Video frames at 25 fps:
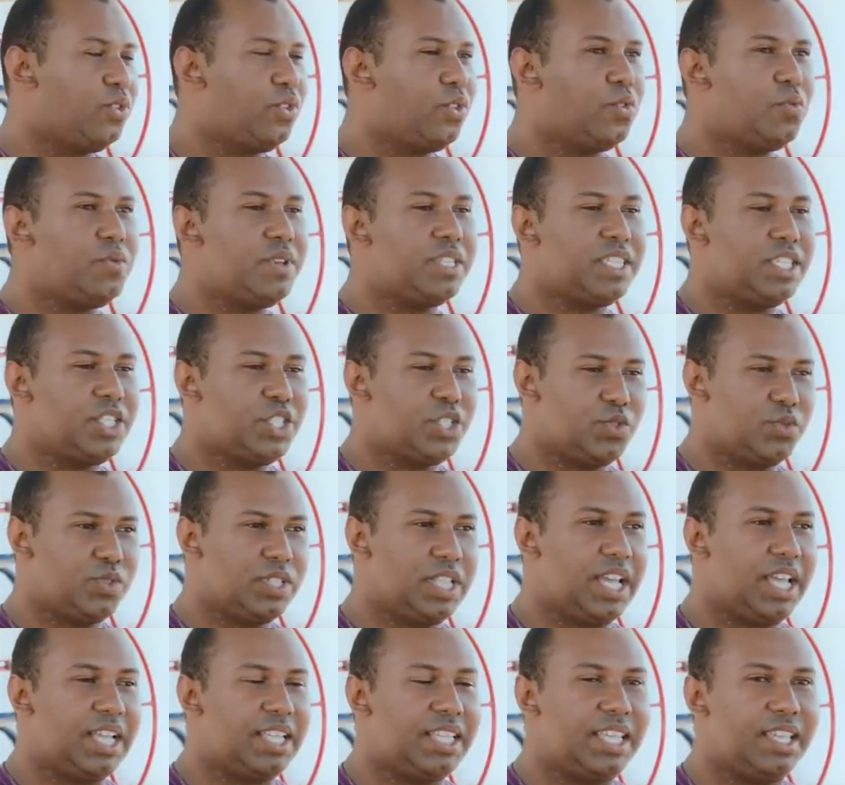eu comecei a
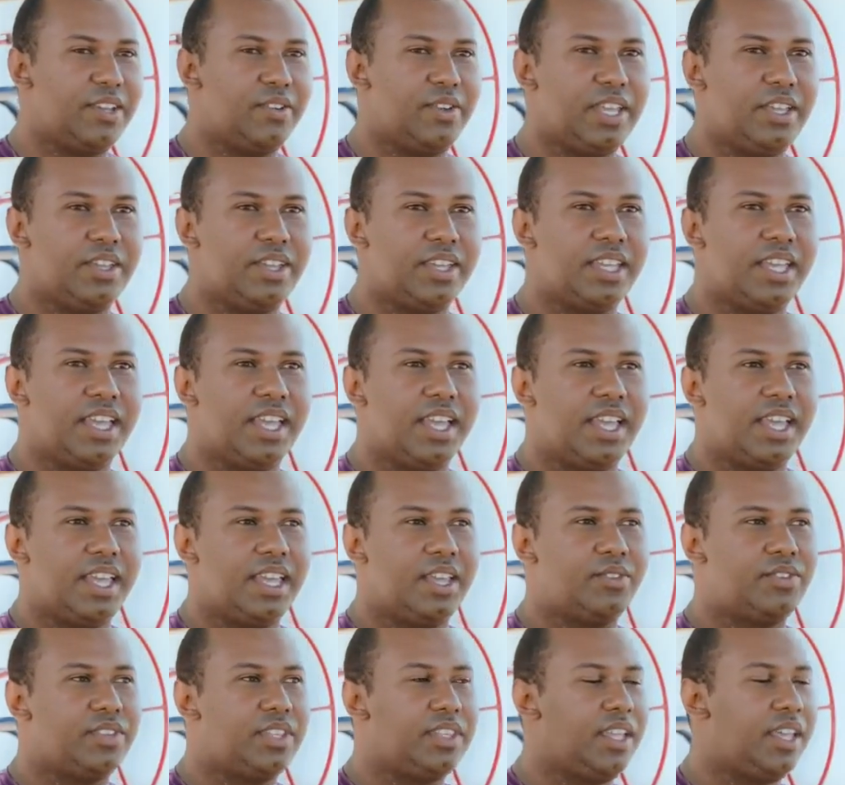estudar, né, eu,
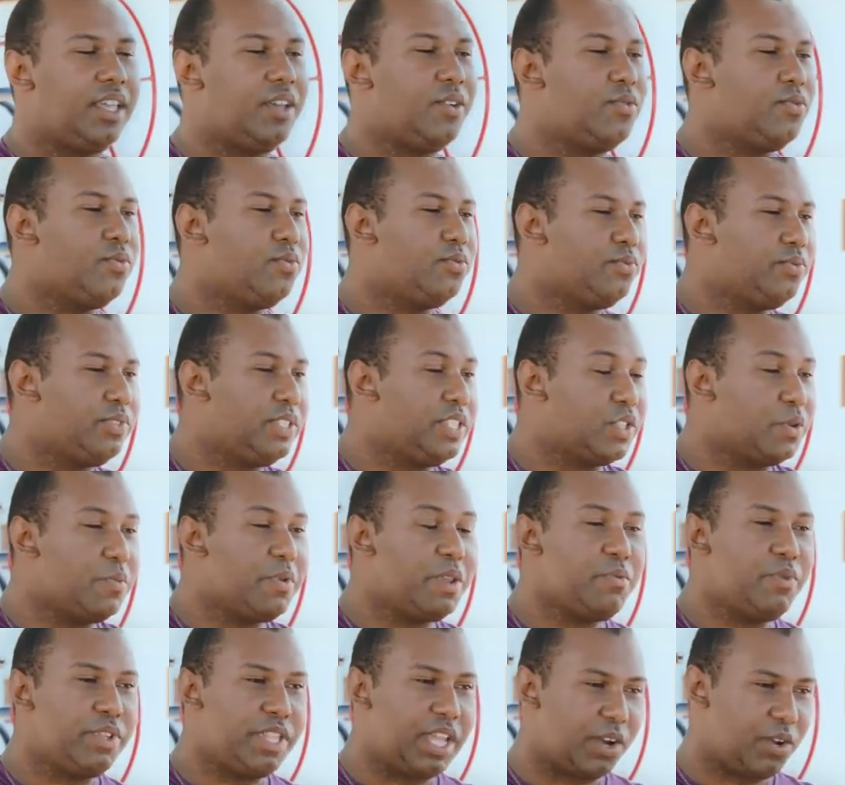eu,
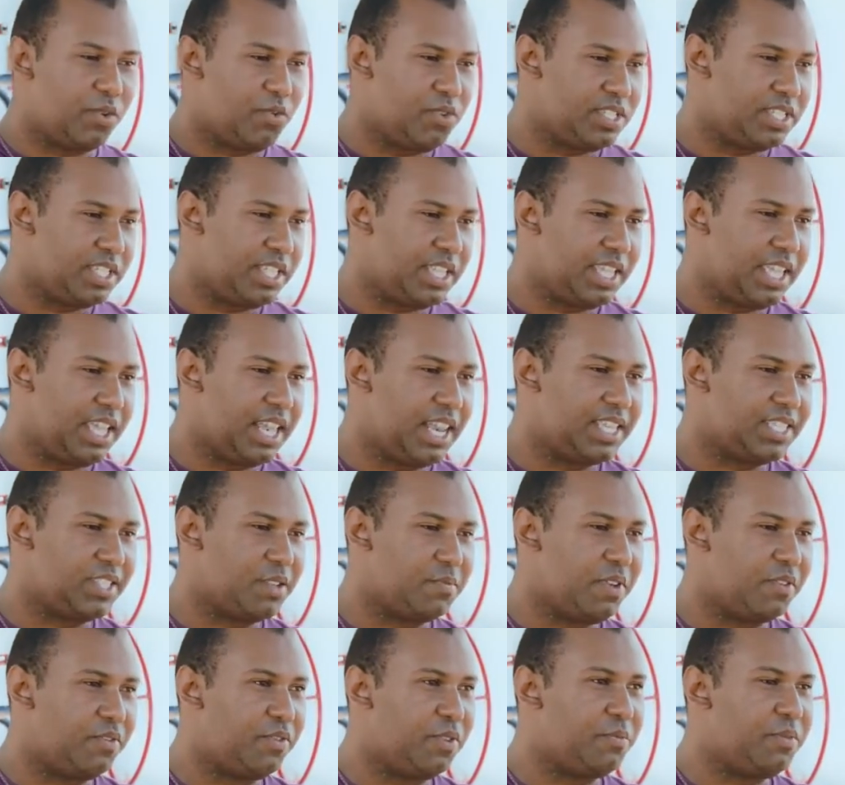descobri muita coisa né, em
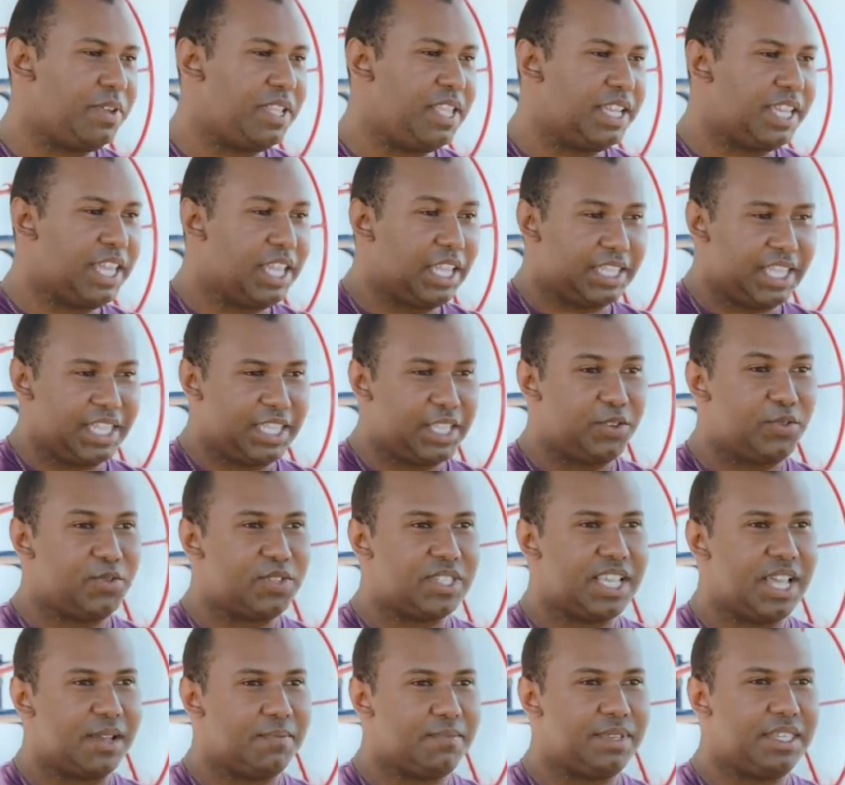relação à minha família que até então eu
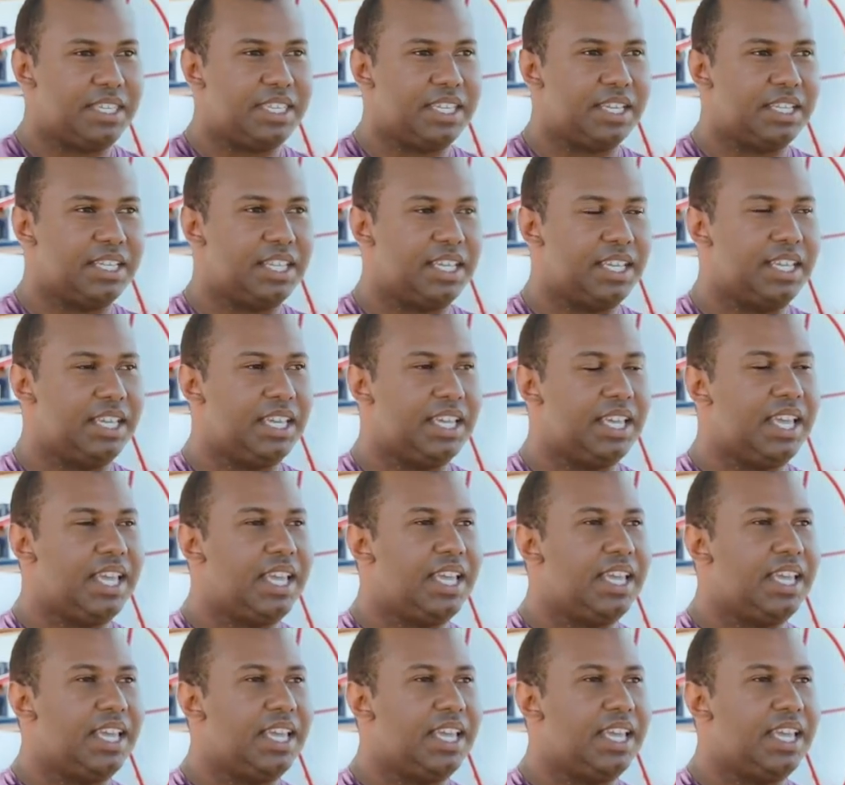não sabia, né?